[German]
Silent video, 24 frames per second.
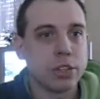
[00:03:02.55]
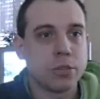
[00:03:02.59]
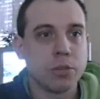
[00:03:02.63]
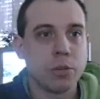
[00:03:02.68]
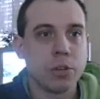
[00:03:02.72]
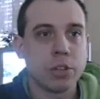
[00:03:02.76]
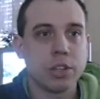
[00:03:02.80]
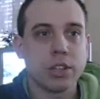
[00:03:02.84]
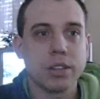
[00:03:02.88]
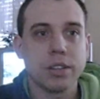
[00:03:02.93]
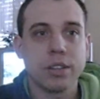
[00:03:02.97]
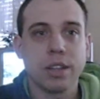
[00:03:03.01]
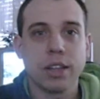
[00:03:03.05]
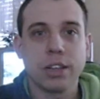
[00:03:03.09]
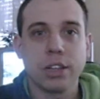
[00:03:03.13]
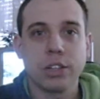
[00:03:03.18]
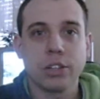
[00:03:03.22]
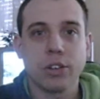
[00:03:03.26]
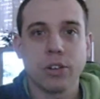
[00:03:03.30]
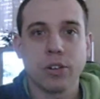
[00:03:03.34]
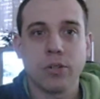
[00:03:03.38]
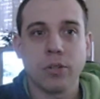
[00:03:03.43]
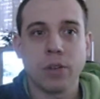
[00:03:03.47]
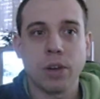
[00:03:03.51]
Ich möchte es ja
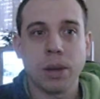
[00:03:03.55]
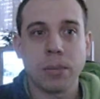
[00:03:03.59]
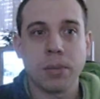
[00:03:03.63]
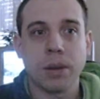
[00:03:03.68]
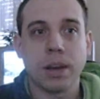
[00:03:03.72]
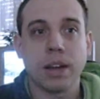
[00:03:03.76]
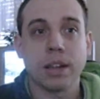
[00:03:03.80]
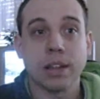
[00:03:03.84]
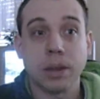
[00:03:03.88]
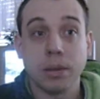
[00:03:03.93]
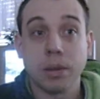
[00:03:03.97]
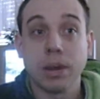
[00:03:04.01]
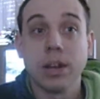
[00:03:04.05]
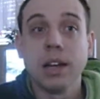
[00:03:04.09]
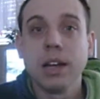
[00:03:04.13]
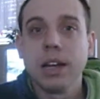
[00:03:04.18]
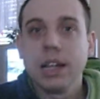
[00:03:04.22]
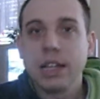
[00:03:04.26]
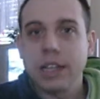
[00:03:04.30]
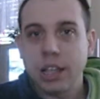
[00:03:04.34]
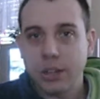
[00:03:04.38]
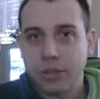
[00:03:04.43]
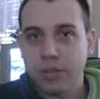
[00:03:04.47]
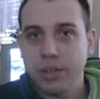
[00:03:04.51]
nicht irgendwo abraten, aber
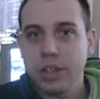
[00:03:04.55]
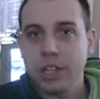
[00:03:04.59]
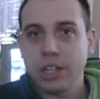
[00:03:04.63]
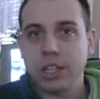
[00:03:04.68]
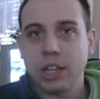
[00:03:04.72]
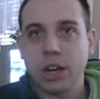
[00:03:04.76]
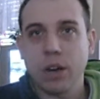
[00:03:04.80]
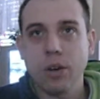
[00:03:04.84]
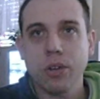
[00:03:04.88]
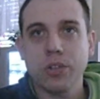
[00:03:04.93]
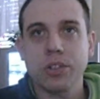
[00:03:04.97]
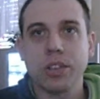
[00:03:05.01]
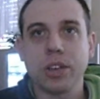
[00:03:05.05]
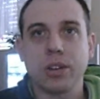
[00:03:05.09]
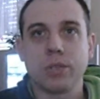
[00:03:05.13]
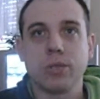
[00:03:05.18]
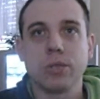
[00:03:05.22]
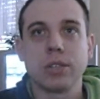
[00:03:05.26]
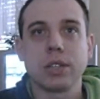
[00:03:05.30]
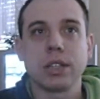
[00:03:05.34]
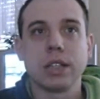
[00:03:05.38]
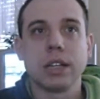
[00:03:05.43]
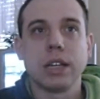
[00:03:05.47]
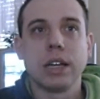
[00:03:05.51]
das finde ich ja auch sehr
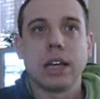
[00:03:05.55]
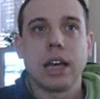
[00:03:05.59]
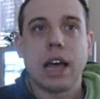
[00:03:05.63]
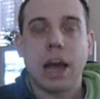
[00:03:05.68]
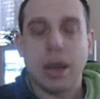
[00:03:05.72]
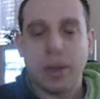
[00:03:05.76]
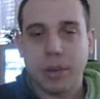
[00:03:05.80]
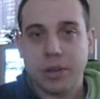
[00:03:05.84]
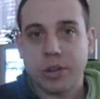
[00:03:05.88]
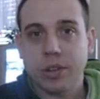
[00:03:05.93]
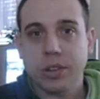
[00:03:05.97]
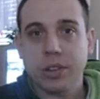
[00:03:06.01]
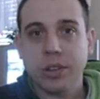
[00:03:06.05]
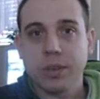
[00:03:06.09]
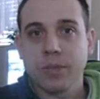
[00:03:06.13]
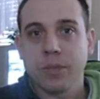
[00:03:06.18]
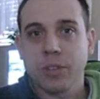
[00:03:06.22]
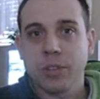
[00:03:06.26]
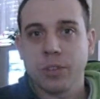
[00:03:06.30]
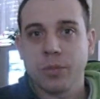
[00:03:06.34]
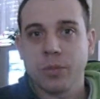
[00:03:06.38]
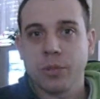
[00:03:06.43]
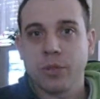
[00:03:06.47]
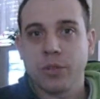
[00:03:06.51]
gut. Aber
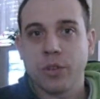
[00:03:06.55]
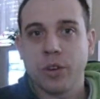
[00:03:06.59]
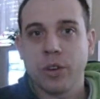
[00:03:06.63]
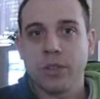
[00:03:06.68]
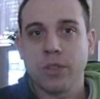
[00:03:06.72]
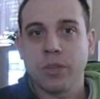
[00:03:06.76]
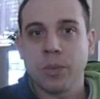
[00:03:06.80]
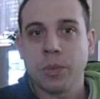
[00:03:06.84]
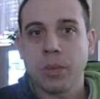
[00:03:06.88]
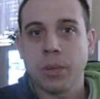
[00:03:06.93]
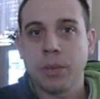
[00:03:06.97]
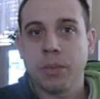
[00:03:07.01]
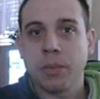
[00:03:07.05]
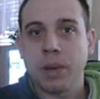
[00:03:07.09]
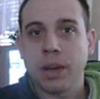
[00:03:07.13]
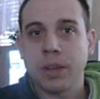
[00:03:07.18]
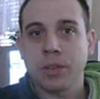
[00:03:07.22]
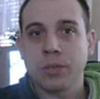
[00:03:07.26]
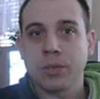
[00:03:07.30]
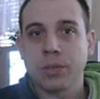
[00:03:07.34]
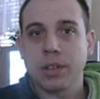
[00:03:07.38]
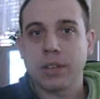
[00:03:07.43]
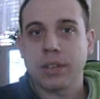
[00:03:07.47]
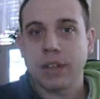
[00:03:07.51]
trotzdem würde es mich freuen, wenn man
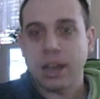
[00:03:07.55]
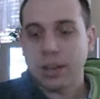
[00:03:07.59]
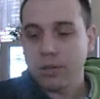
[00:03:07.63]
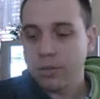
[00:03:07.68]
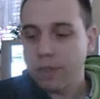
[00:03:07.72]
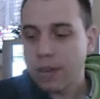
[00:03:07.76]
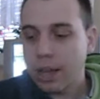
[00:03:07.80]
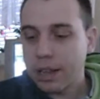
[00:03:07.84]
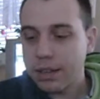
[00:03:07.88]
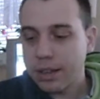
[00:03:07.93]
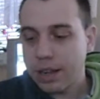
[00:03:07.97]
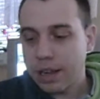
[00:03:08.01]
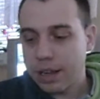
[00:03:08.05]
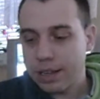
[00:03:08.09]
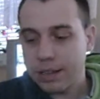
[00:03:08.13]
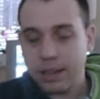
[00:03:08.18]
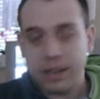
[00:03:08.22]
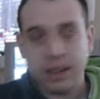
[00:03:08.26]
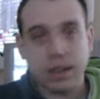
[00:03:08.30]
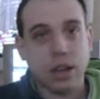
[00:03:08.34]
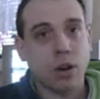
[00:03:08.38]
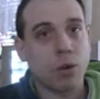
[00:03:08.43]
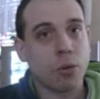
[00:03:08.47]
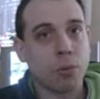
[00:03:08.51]
mal so das ein oder andere
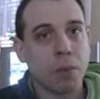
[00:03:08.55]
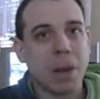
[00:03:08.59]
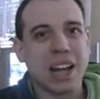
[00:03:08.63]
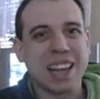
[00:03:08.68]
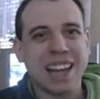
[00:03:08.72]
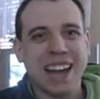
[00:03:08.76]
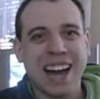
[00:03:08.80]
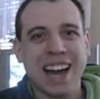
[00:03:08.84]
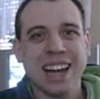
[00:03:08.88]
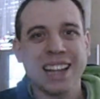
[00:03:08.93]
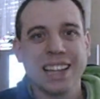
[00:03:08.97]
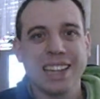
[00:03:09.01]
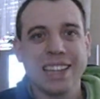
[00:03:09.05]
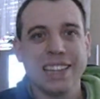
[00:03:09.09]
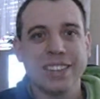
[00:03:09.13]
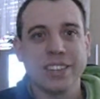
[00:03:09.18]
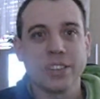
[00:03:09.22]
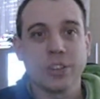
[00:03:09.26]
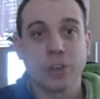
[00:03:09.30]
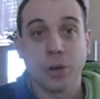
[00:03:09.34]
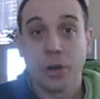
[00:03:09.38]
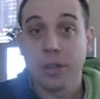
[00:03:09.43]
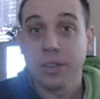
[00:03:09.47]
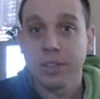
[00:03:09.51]
halt dann auch mal
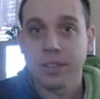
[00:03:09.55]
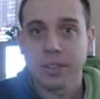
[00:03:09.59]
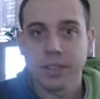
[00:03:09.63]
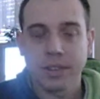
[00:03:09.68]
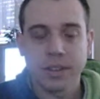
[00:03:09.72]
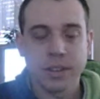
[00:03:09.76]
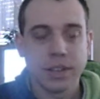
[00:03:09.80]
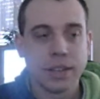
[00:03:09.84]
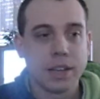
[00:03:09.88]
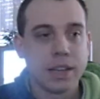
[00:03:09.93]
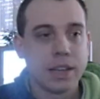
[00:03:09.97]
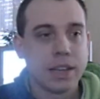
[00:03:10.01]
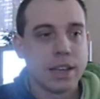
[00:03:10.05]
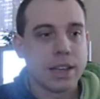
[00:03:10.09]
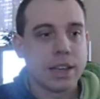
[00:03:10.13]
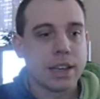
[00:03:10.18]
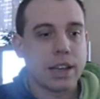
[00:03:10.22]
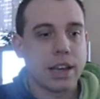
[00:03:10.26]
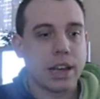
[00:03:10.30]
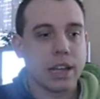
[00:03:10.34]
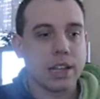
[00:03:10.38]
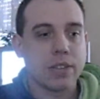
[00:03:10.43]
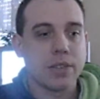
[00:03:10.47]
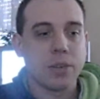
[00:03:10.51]
nachlesen könnte.
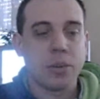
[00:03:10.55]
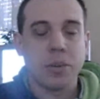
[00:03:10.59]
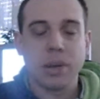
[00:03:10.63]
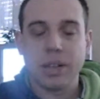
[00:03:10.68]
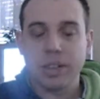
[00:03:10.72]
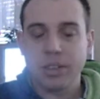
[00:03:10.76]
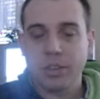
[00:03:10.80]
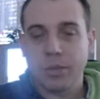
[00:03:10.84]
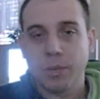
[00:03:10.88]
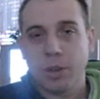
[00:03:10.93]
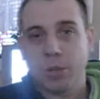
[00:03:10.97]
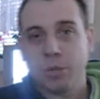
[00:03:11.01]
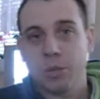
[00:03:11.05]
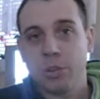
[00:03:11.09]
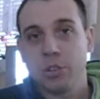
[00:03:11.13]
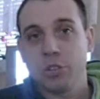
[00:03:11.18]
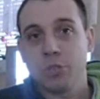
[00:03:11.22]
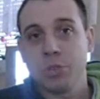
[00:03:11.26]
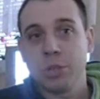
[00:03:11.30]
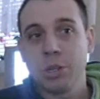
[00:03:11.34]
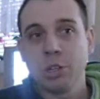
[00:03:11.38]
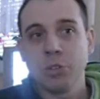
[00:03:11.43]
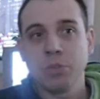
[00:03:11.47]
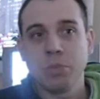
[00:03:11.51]
Gerade wenn man jetzt zum Beispiel
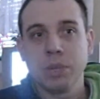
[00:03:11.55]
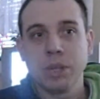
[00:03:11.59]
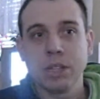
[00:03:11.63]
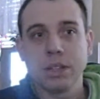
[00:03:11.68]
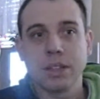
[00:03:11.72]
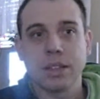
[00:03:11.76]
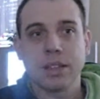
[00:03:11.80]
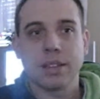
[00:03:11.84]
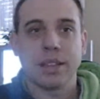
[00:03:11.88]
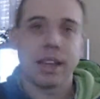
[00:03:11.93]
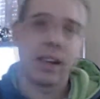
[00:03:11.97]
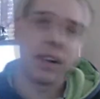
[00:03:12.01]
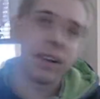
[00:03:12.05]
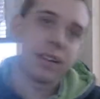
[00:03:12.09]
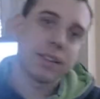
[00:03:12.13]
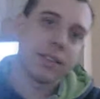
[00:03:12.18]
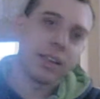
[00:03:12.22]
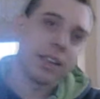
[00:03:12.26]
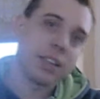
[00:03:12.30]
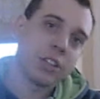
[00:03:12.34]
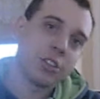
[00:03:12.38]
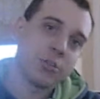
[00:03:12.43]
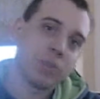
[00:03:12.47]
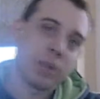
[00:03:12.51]
ein Spiel spielt, das längere
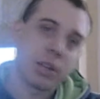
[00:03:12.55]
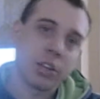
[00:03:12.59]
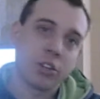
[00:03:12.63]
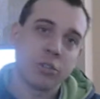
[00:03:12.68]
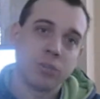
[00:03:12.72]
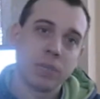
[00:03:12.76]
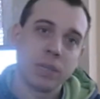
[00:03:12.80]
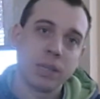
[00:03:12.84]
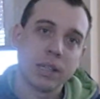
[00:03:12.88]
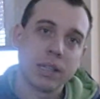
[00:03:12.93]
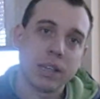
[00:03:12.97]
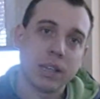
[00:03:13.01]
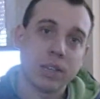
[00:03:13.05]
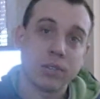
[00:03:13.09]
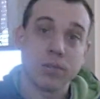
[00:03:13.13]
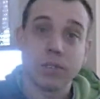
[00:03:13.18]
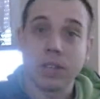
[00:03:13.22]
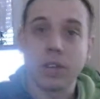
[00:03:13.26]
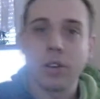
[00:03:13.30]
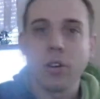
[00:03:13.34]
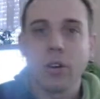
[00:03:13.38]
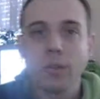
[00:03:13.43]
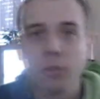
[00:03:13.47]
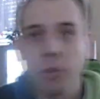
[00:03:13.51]
Zeit nicht mehr gespielt hat
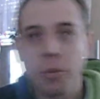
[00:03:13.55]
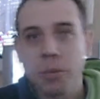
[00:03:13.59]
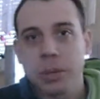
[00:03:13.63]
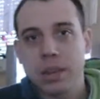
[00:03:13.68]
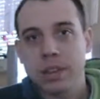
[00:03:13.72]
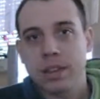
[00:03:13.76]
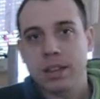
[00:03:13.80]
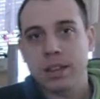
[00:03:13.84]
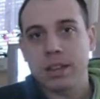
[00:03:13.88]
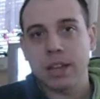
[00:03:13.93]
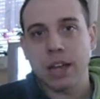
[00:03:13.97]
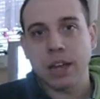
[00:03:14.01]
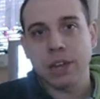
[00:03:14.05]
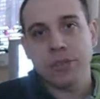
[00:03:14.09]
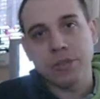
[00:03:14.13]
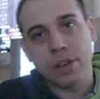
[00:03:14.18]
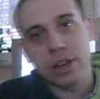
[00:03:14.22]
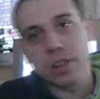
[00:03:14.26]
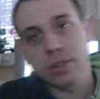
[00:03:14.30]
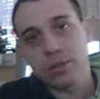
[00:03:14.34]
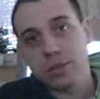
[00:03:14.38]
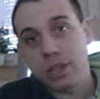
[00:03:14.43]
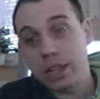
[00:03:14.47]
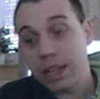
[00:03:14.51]
und dann irgendwo mittendrin
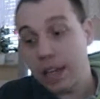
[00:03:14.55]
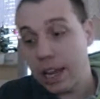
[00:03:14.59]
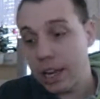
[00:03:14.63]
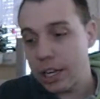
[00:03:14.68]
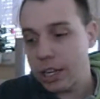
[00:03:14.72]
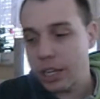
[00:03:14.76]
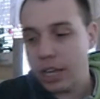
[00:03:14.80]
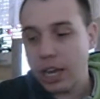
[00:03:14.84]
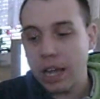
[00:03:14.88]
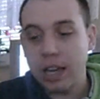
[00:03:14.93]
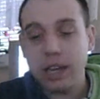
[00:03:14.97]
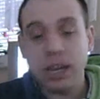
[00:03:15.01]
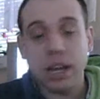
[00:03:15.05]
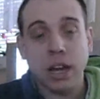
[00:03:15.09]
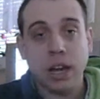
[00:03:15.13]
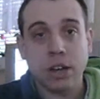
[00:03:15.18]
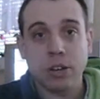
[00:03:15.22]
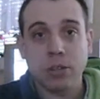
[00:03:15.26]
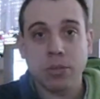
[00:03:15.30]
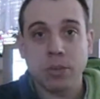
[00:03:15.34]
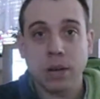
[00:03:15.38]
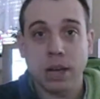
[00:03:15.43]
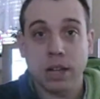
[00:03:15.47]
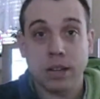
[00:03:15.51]
anfängt und dann eigentlich keine
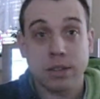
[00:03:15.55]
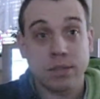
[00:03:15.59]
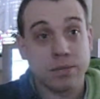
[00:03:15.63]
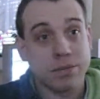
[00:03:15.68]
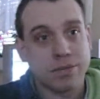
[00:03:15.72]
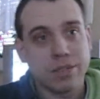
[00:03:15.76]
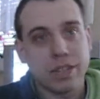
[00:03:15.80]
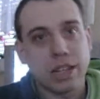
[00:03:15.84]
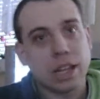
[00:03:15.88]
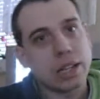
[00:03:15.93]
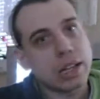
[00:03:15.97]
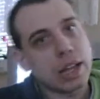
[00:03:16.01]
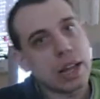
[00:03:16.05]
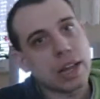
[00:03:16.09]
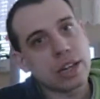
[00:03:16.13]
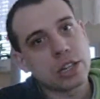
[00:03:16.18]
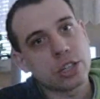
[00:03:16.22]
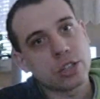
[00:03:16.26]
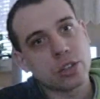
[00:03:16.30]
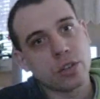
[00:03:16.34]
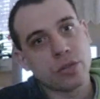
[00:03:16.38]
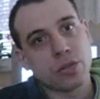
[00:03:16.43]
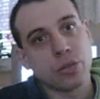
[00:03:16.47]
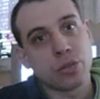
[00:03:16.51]
Ahnung mehr hat, wie das
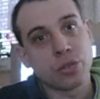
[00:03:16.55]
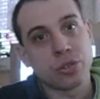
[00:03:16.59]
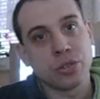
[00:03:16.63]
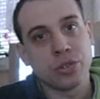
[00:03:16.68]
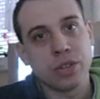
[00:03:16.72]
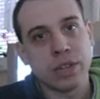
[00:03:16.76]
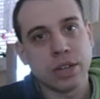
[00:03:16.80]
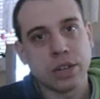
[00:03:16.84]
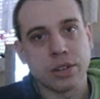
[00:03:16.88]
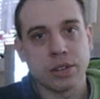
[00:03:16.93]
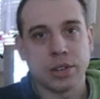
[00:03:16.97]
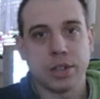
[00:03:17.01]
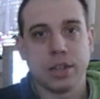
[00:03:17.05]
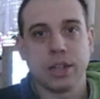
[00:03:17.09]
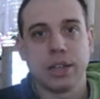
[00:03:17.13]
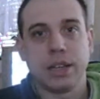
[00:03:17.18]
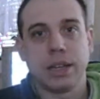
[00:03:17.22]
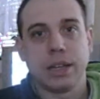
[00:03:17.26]
eigentlich noch funktioniert.